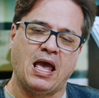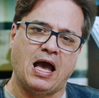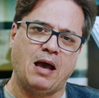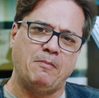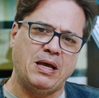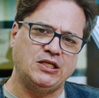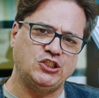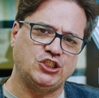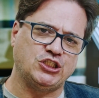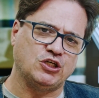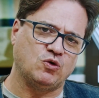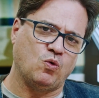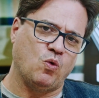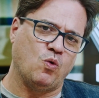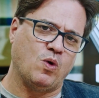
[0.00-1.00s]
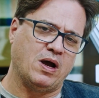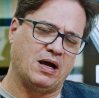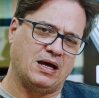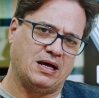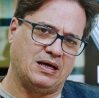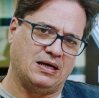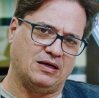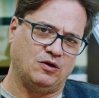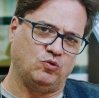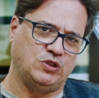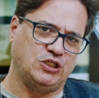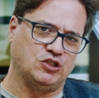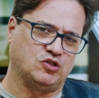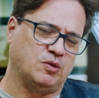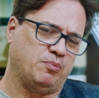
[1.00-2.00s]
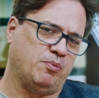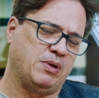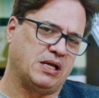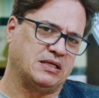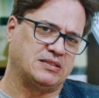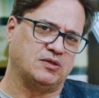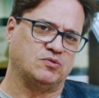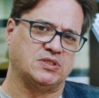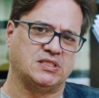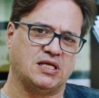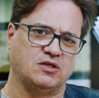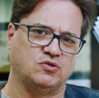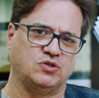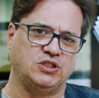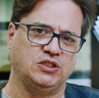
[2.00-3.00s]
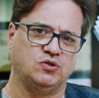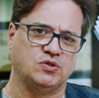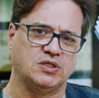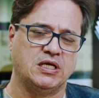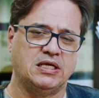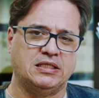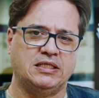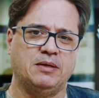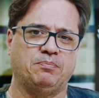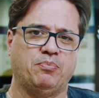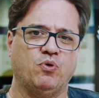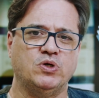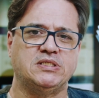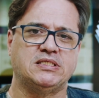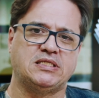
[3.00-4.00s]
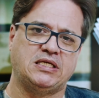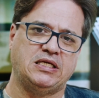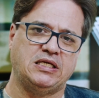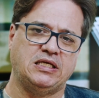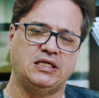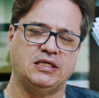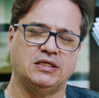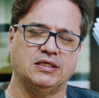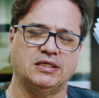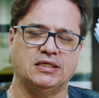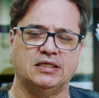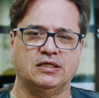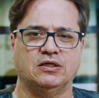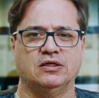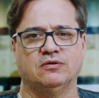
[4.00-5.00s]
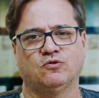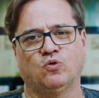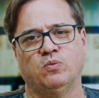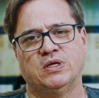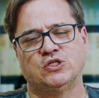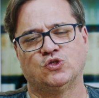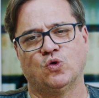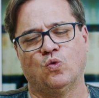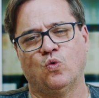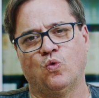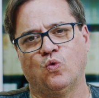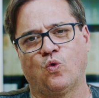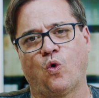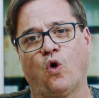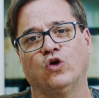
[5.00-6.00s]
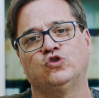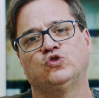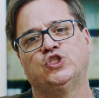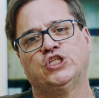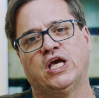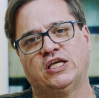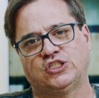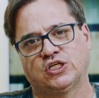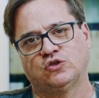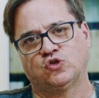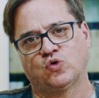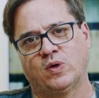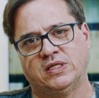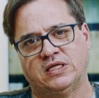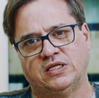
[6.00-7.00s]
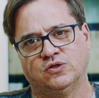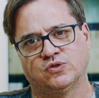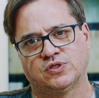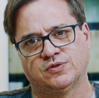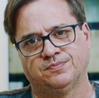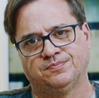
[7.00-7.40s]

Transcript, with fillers: A Mad chegou a, a, ao início da publicação nos Estados Unidos depois que uh, começou o código de ética nos quadrinhos.